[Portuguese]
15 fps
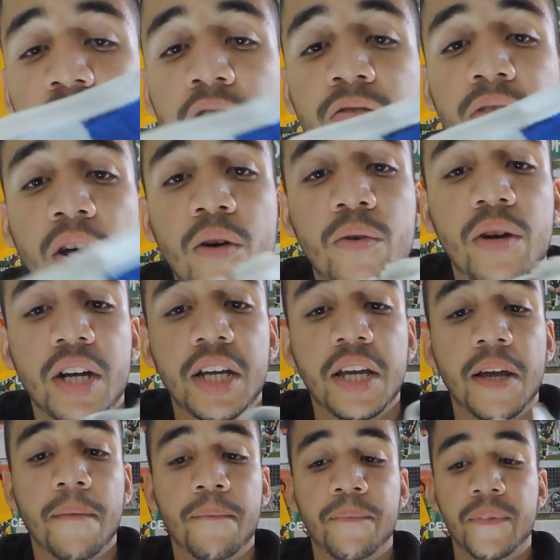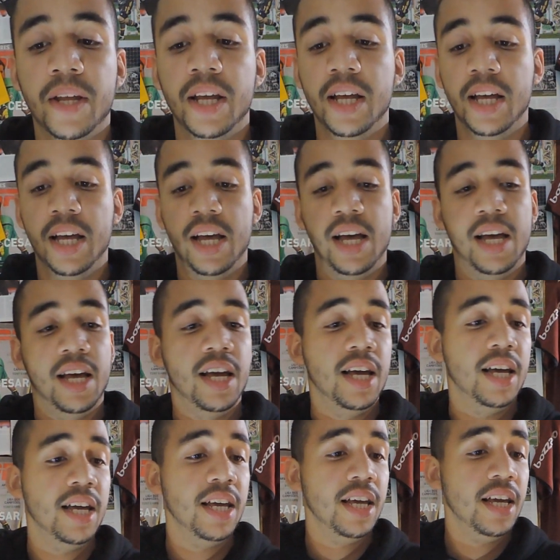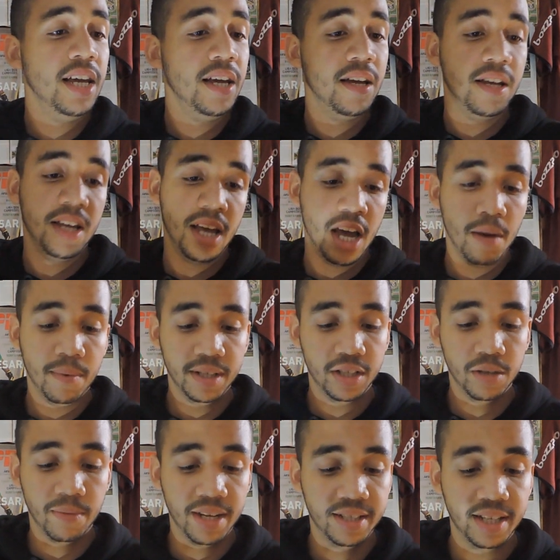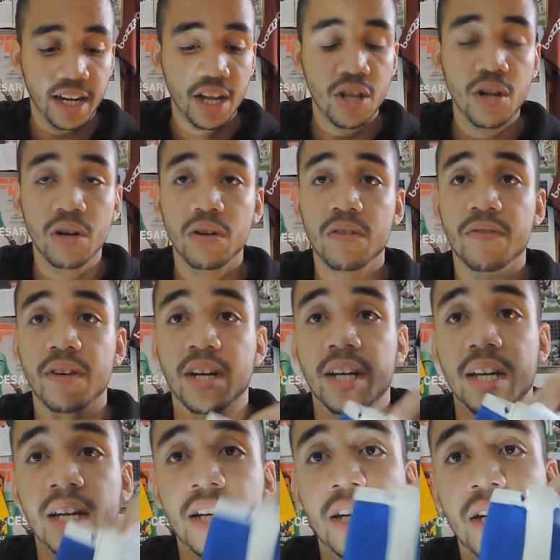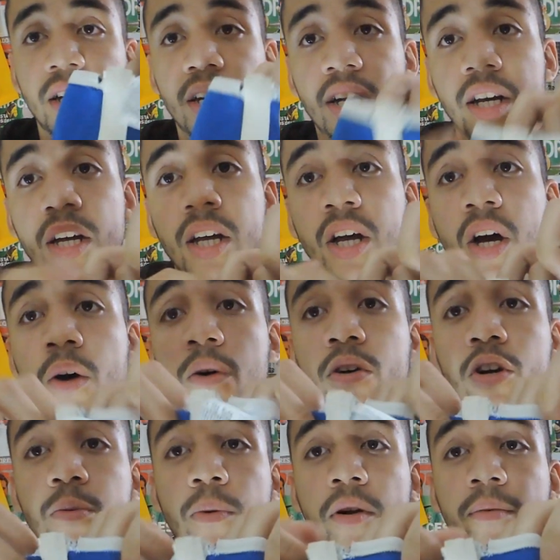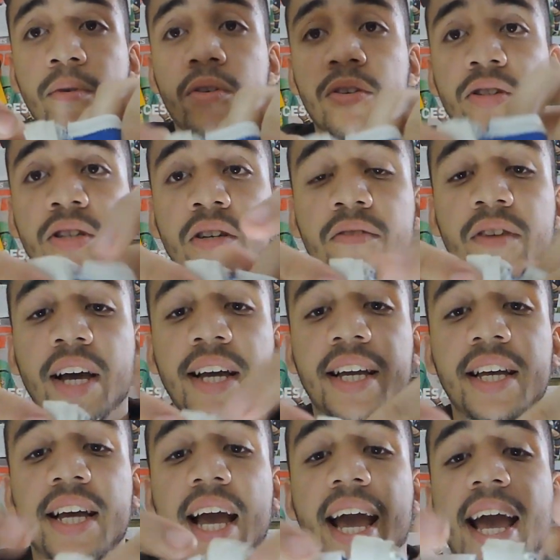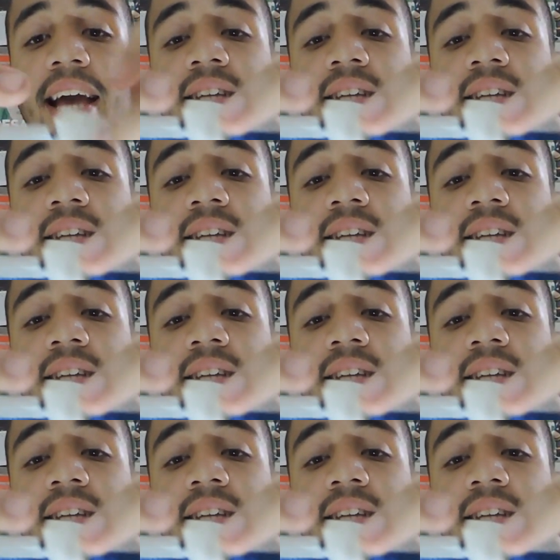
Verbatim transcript: no velcro aqui. E é uma, assim, uma excelente luva. O único problema que eu tive é que